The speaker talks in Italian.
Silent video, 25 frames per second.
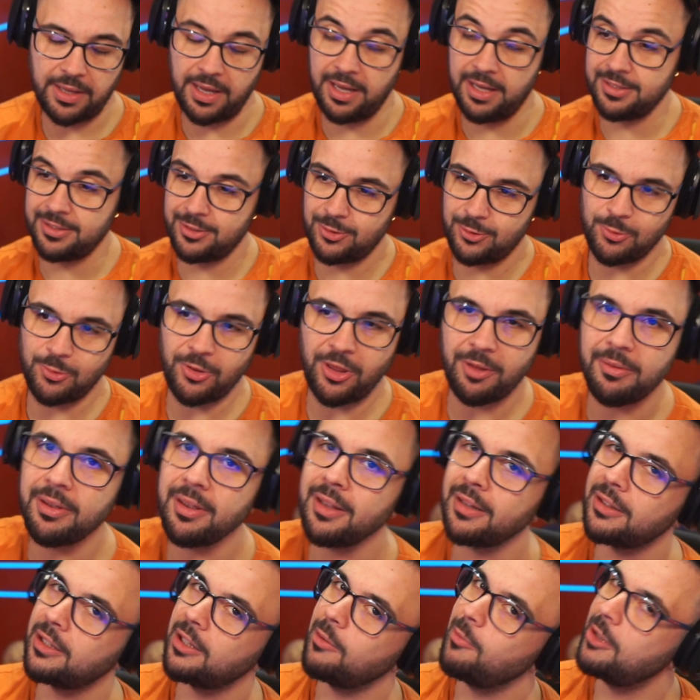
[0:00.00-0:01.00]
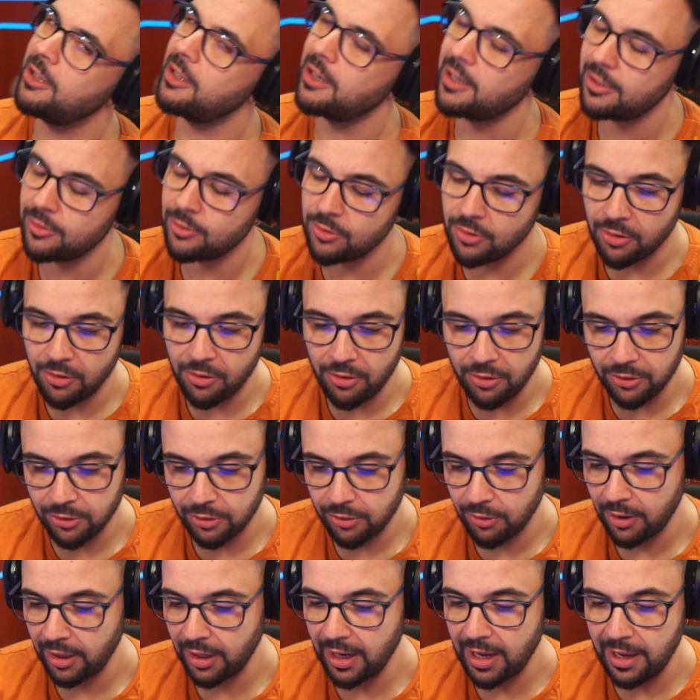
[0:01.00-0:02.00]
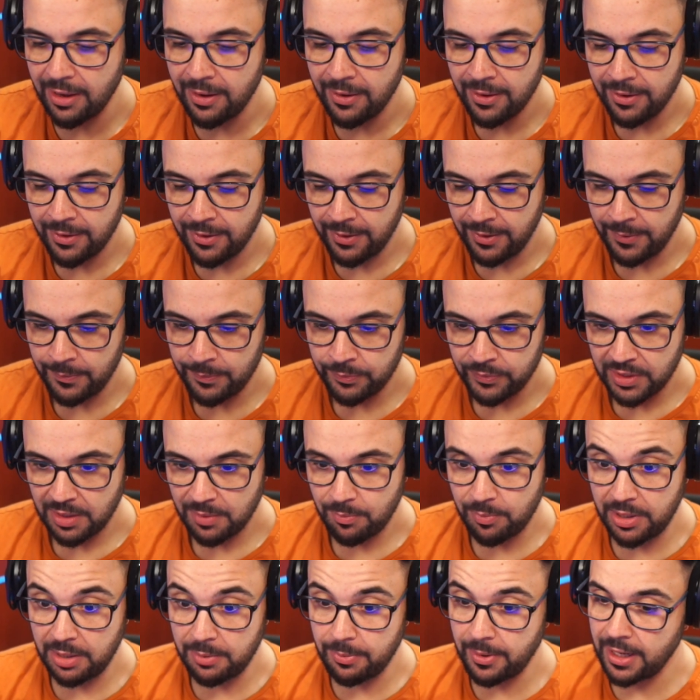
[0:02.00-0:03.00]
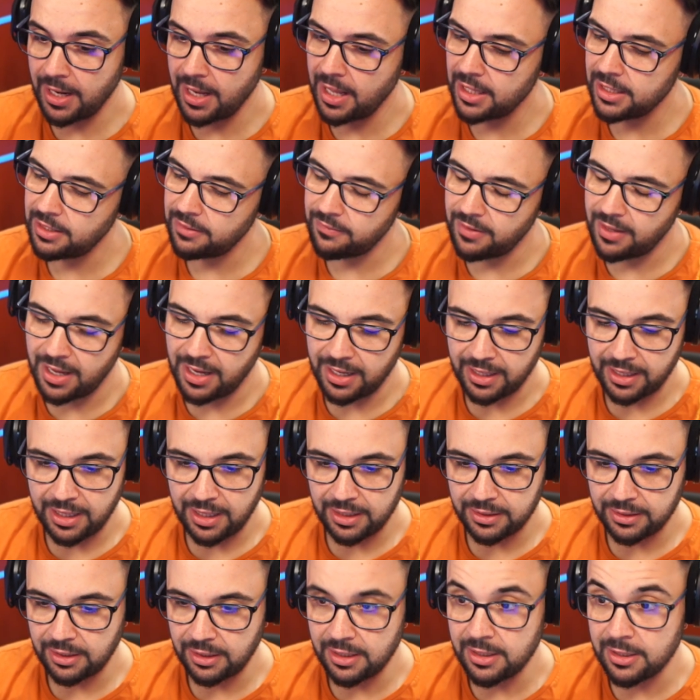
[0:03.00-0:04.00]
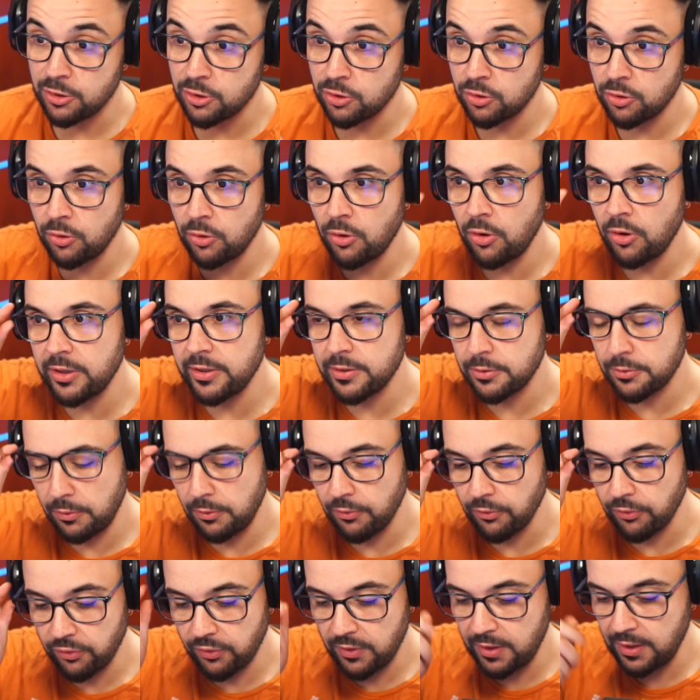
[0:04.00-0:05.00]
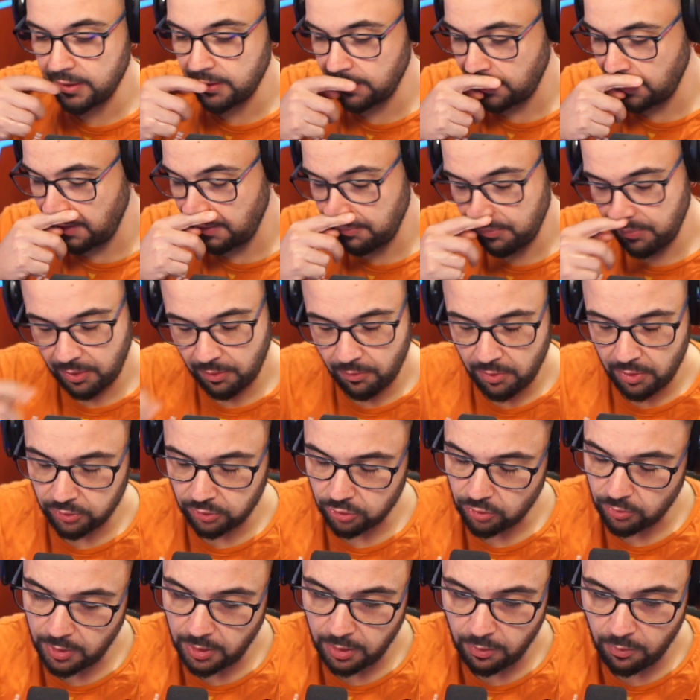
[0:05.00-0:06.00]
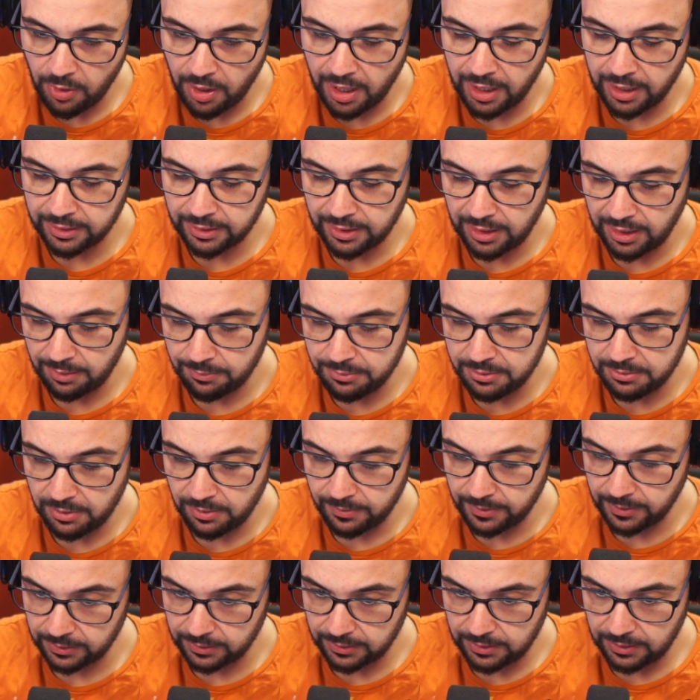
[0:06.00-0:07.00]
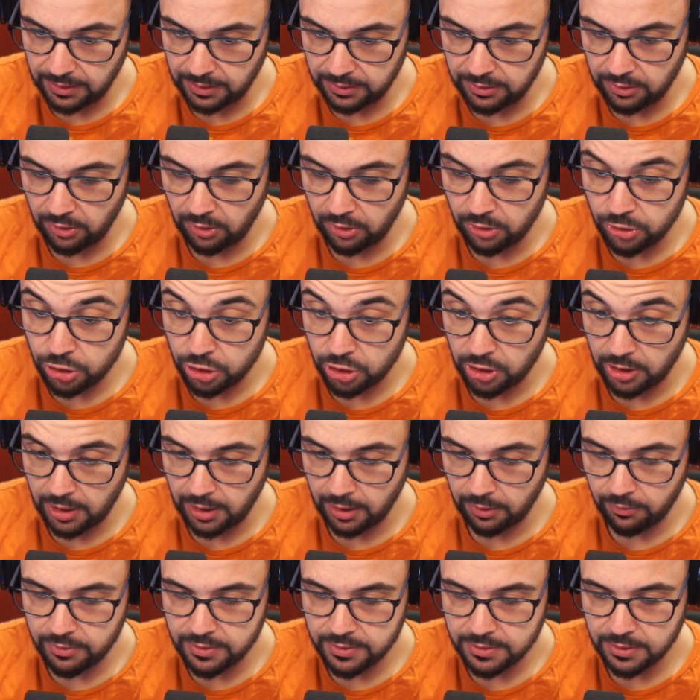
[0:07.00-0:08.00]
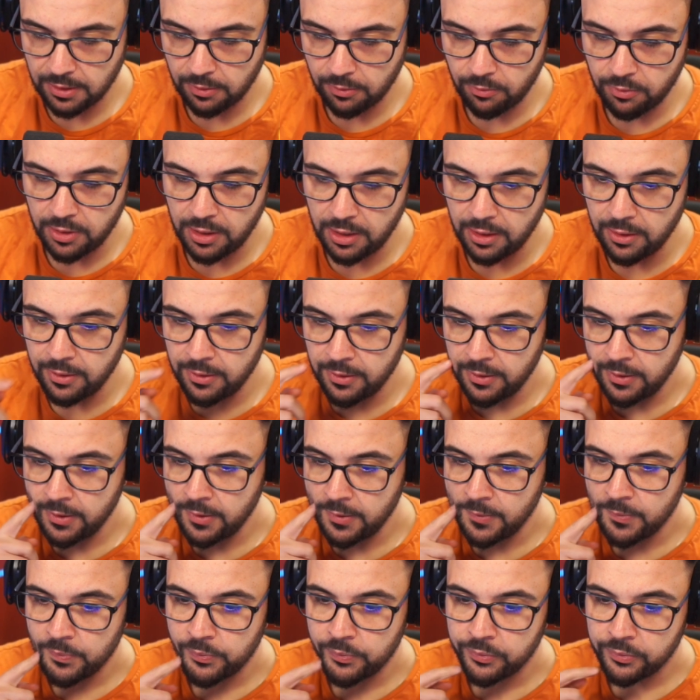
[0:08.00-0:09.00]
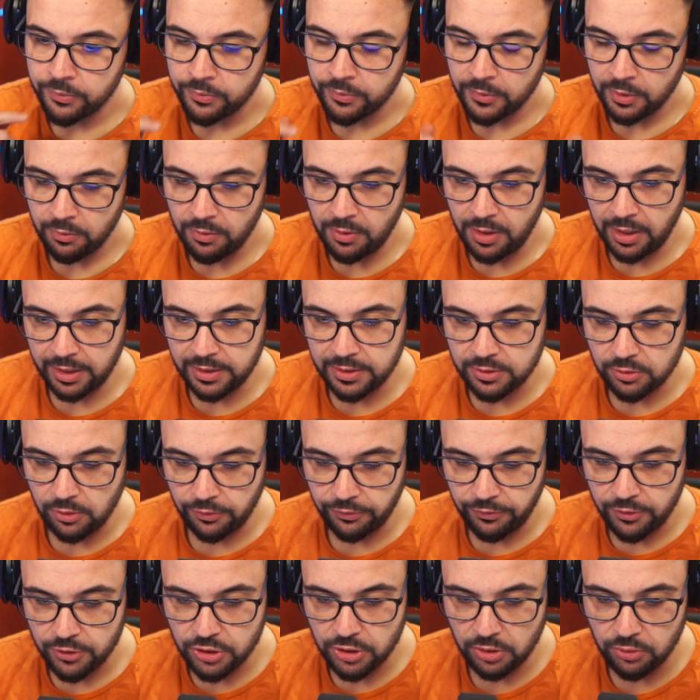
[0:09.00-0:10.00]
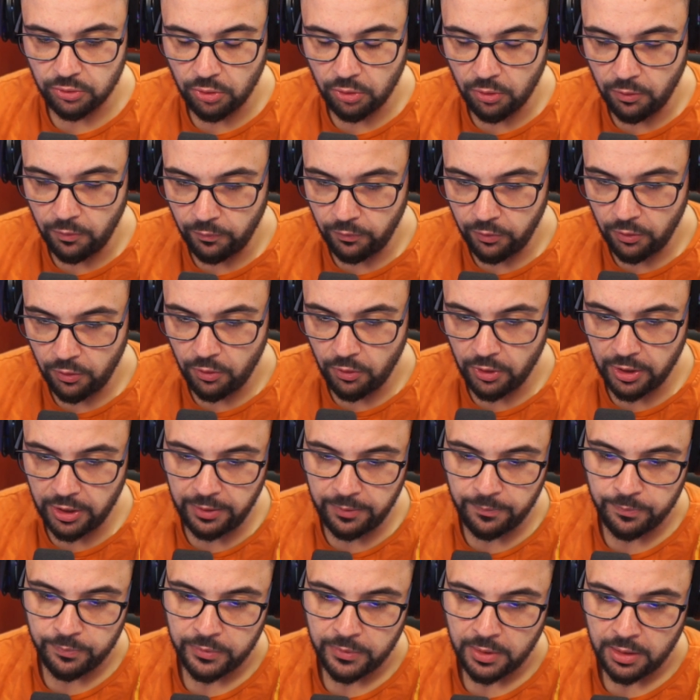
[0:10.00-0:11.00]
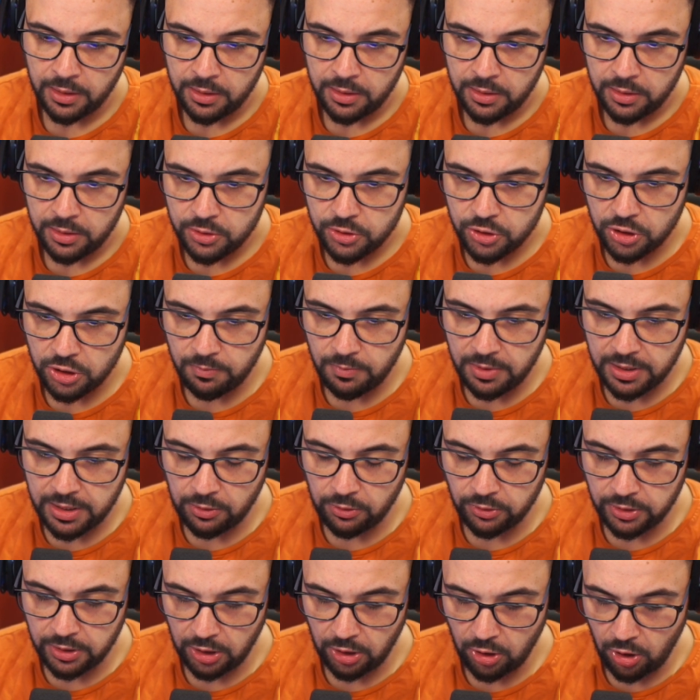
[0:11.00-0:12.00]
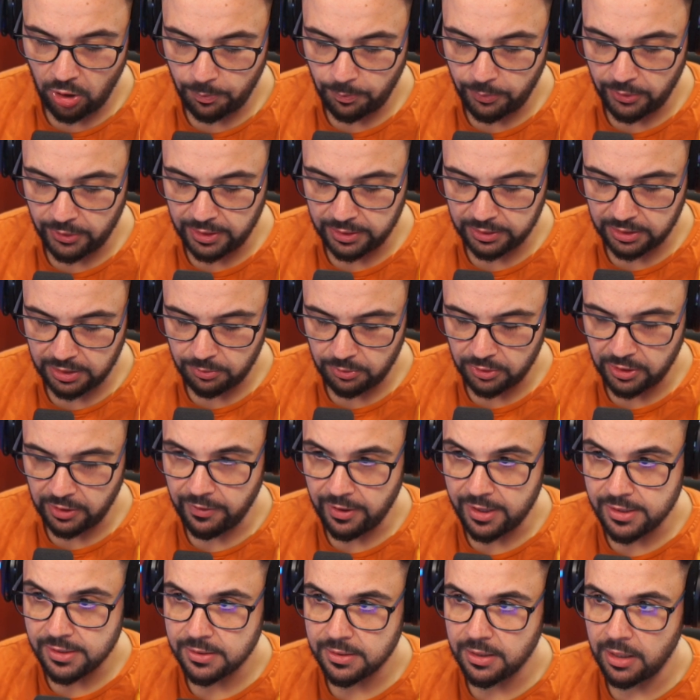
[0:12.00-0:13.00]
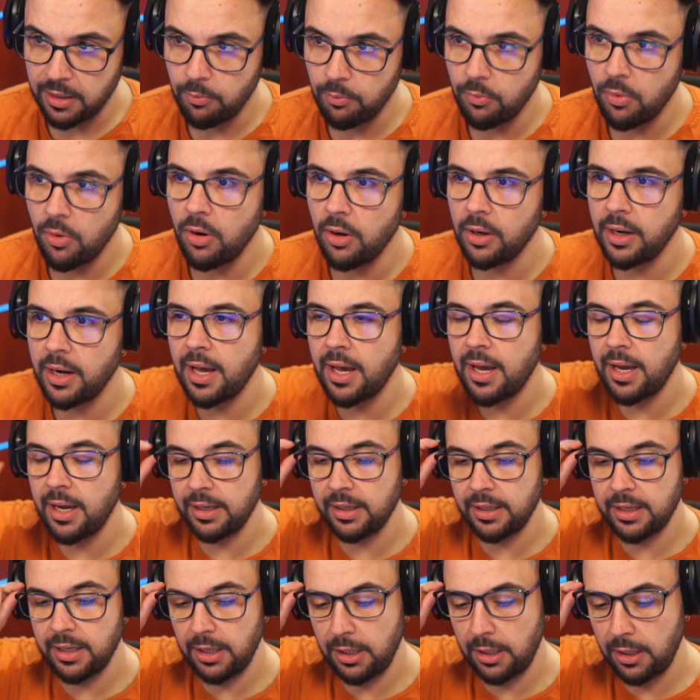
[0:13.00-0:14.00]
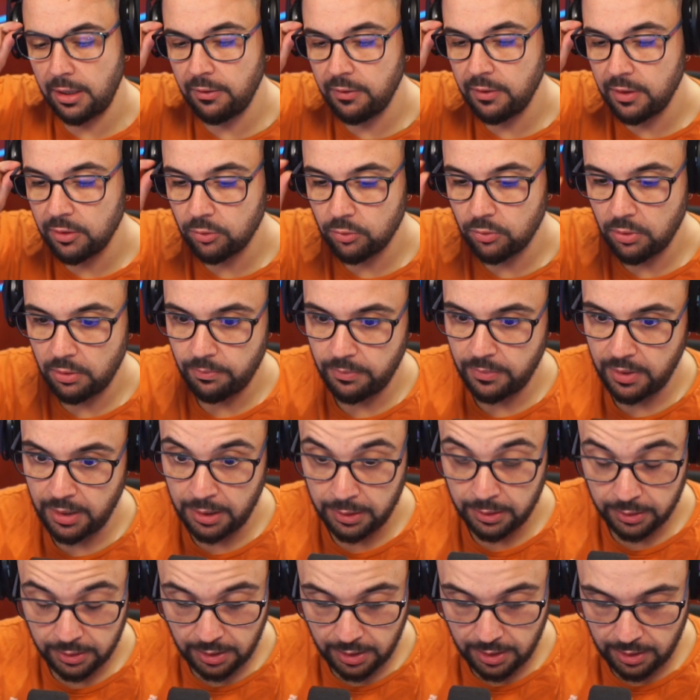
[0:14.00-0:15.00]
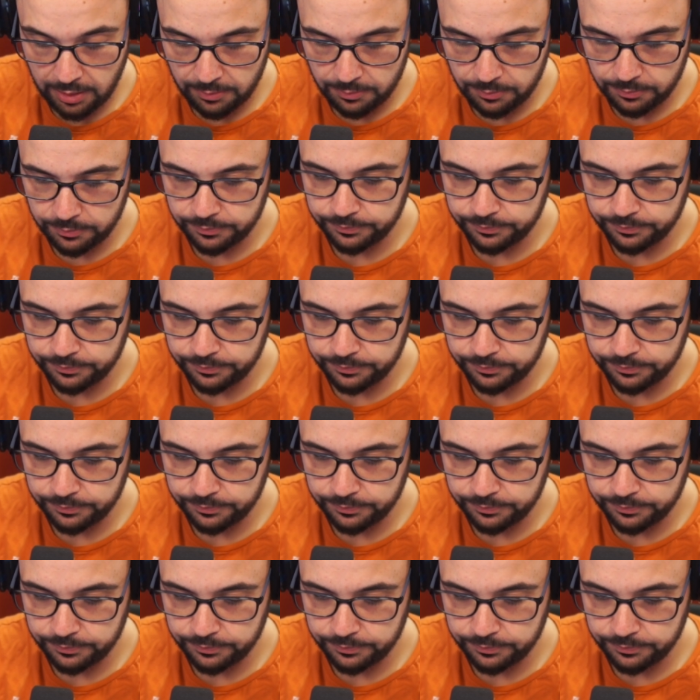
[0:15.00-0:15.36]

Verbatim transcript: Assolutamente me ne rendo conto, raga preparatevi anche a tre sonore sconfitte per quanto mi riguarda. La prima partita di oggi è questa qui, quella che sto facendo con voi. Cimitero dell'opponente poteva essere buona anche eventualmente